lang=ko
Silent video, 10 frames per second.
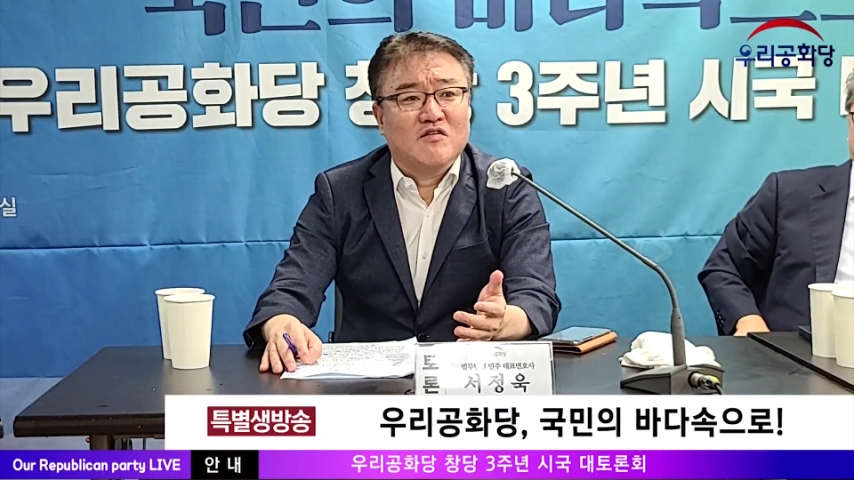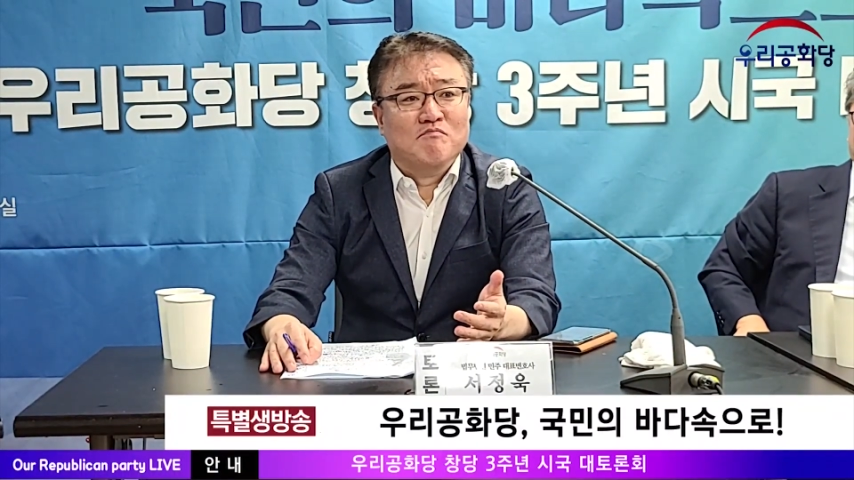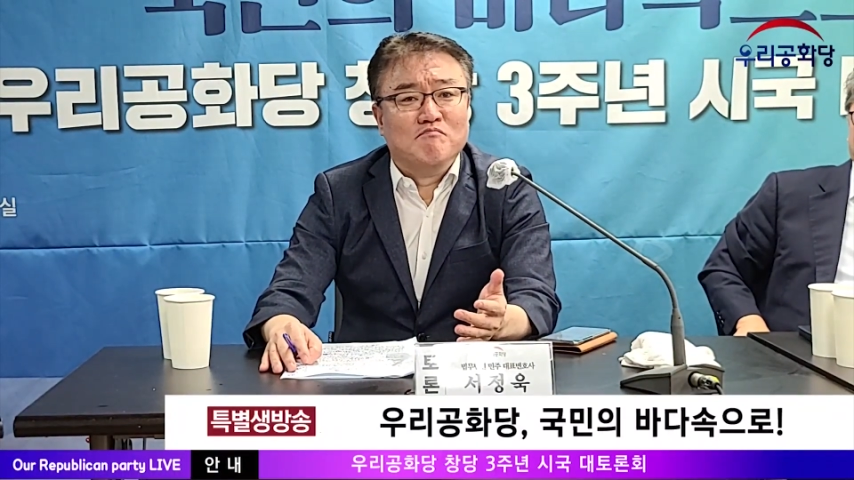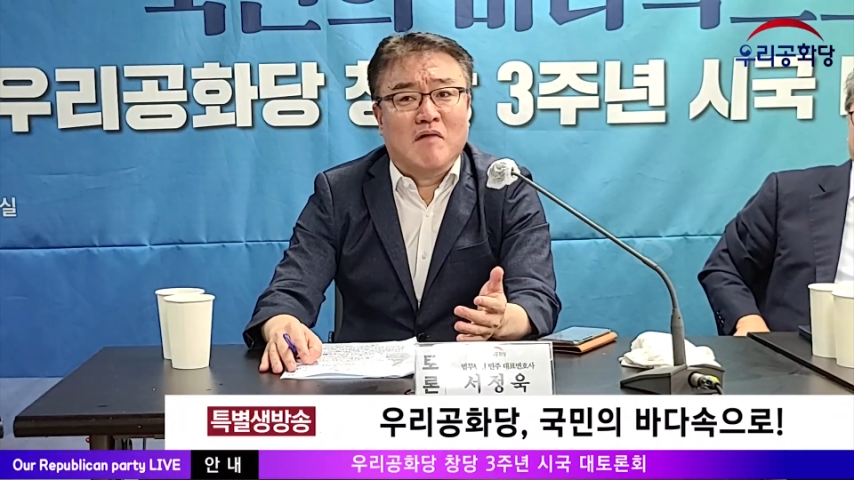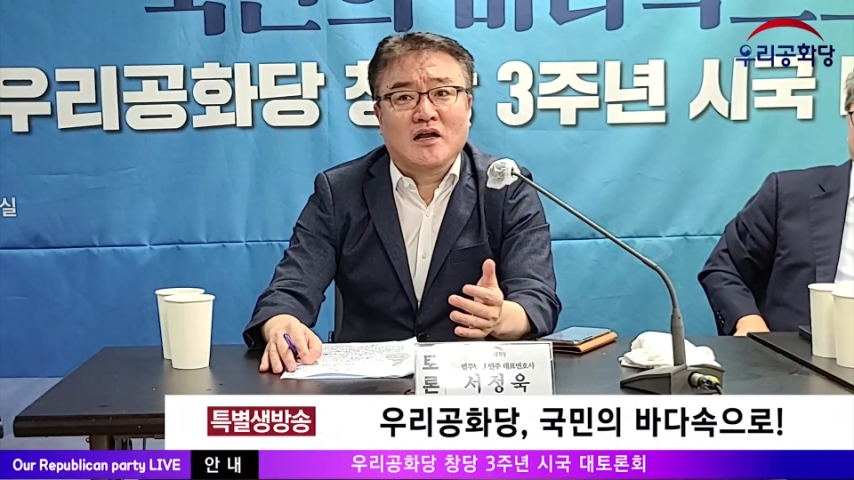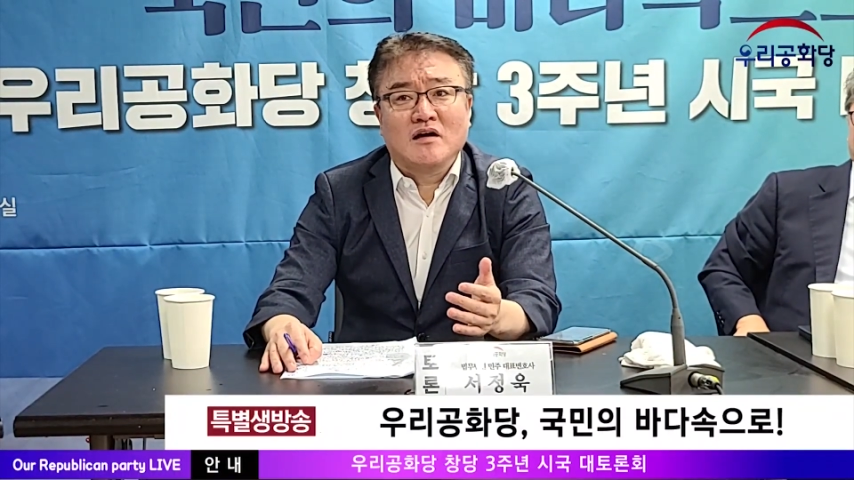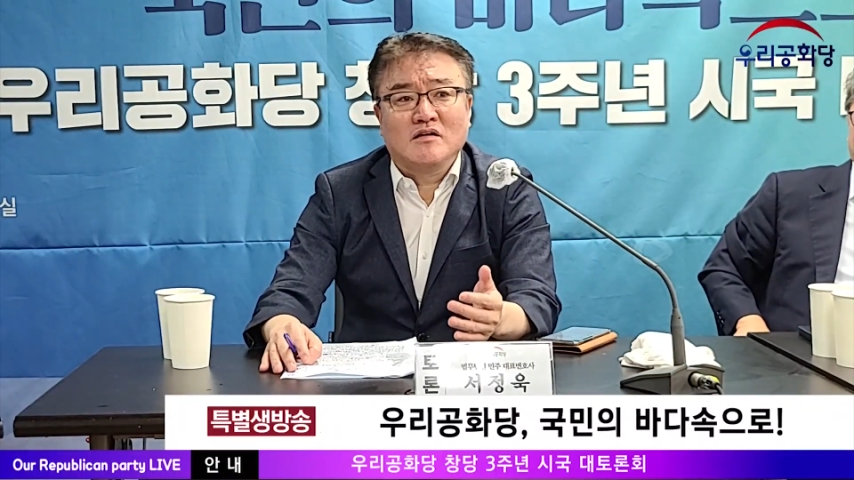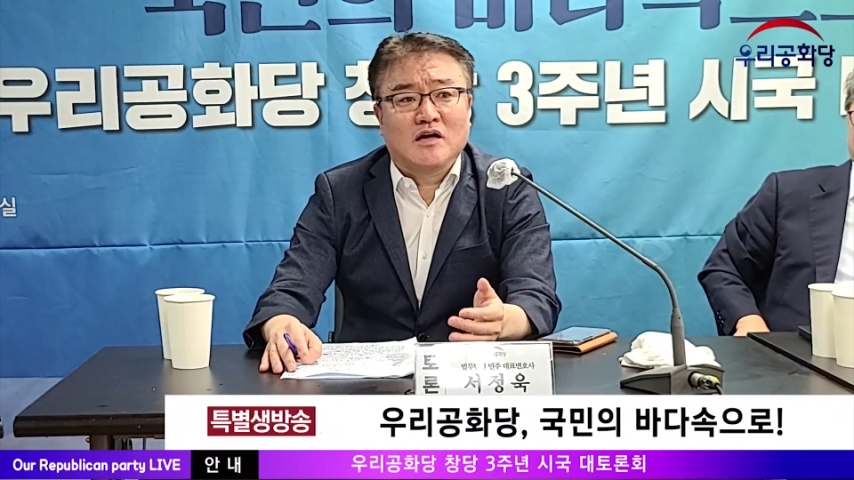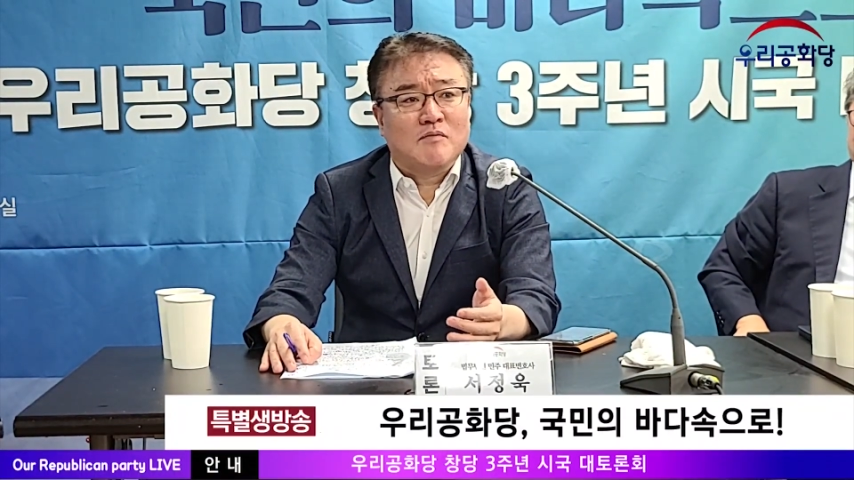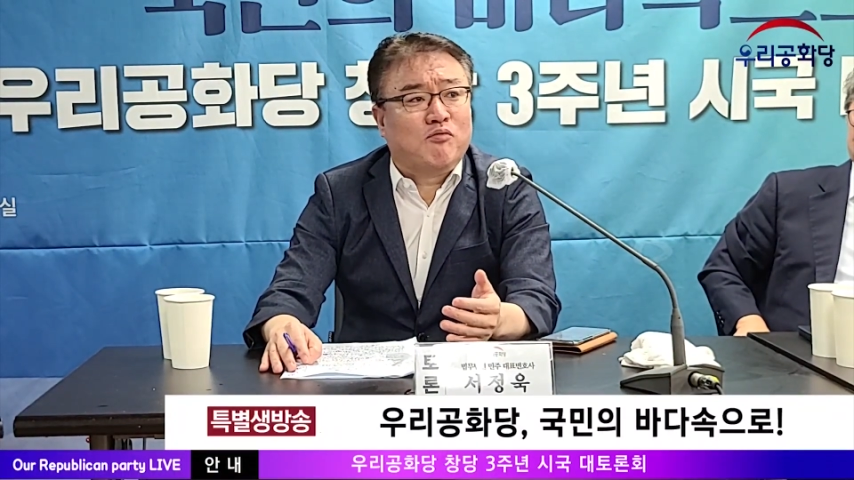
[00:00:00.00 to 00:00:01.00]
말하는
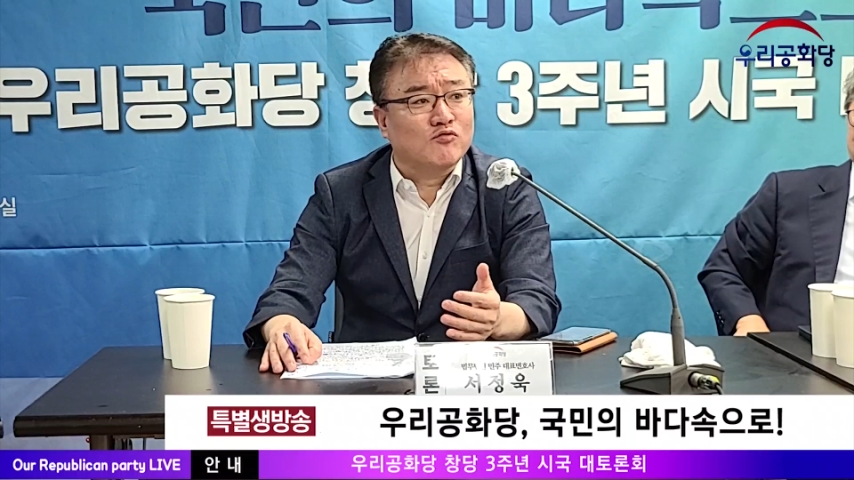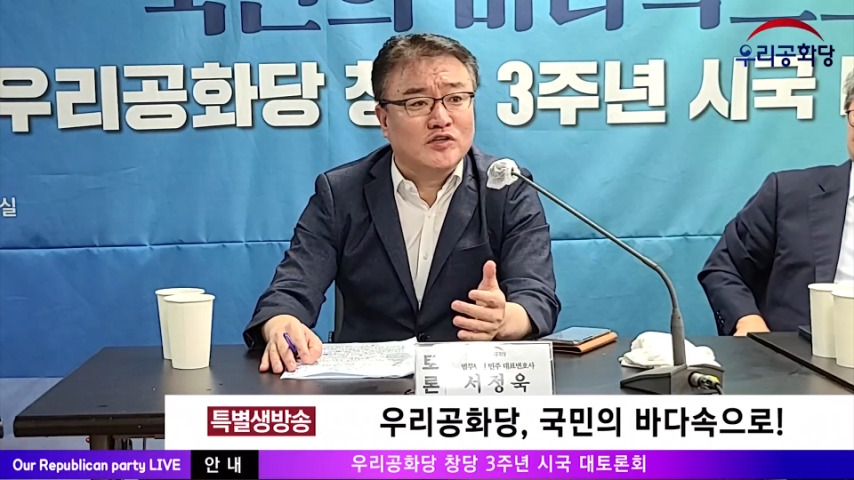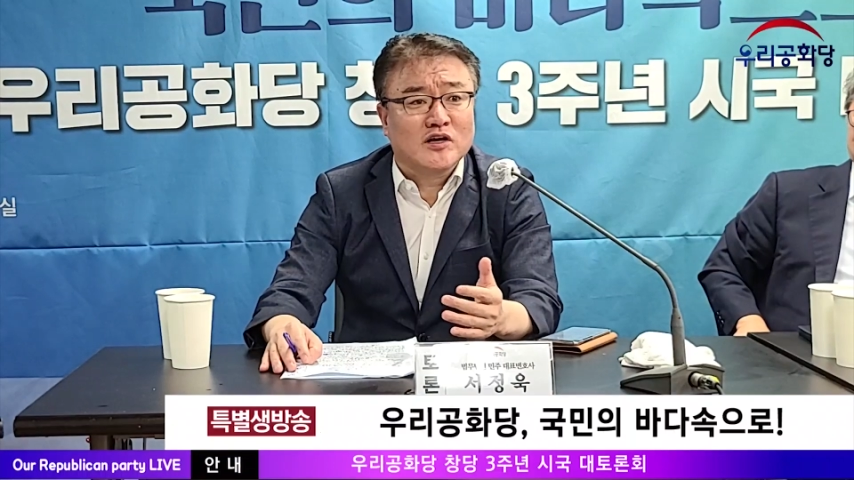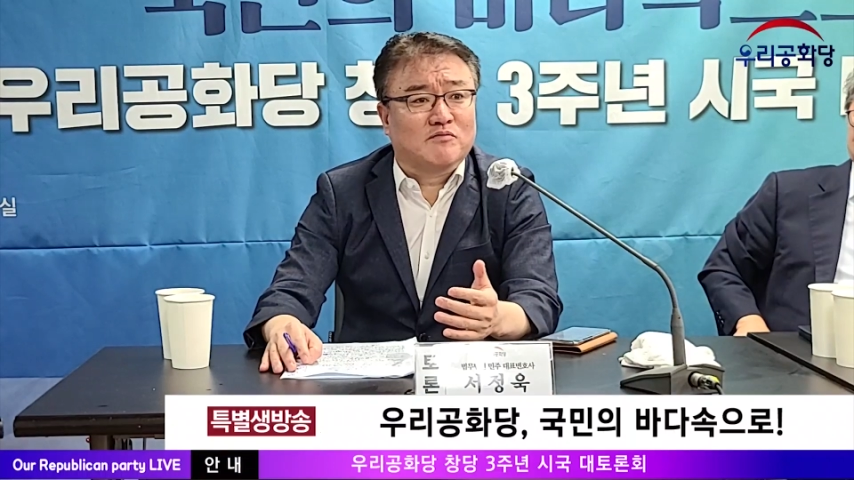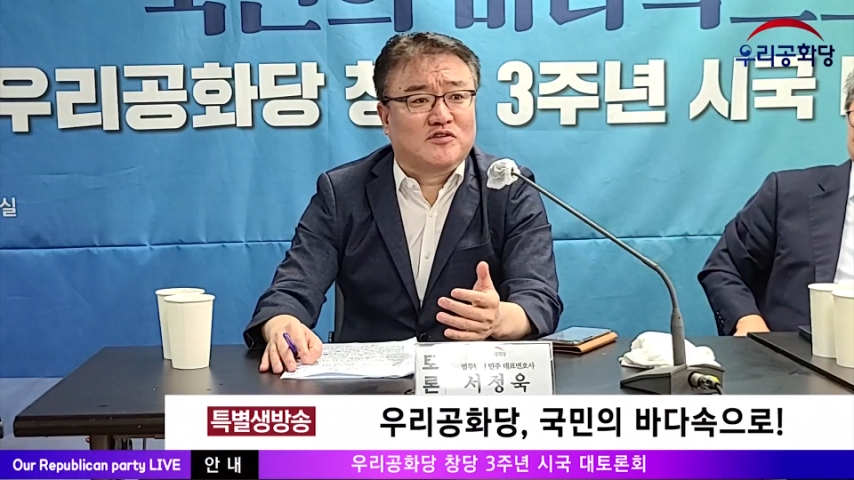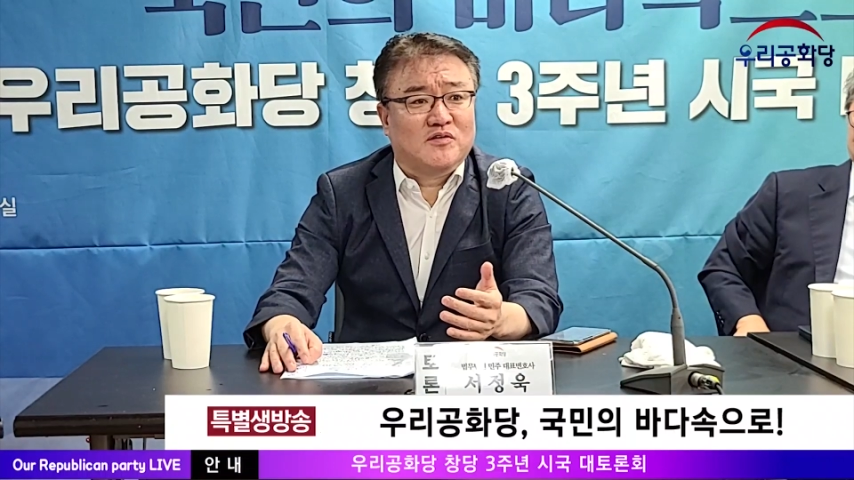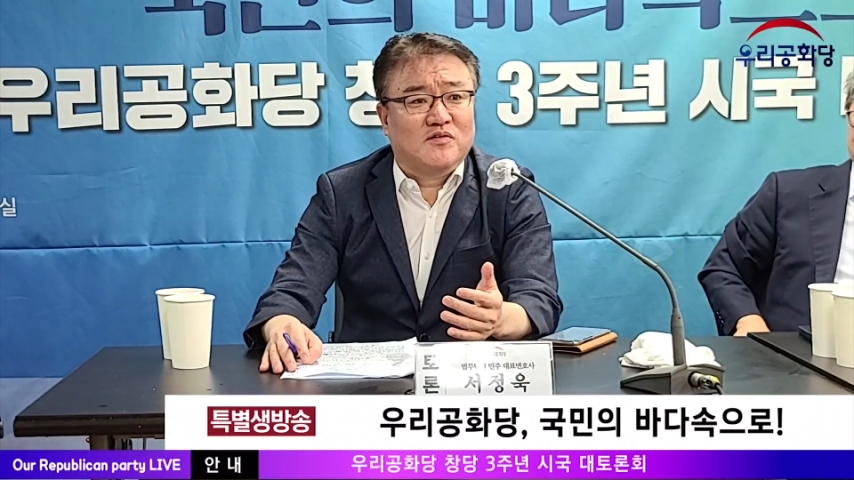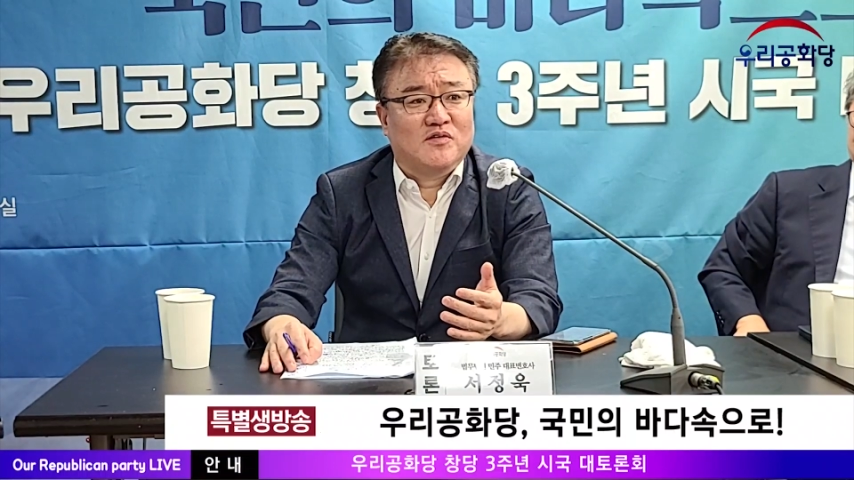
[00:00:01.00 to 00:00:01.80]
걸 이렇게 본 적이 없어요.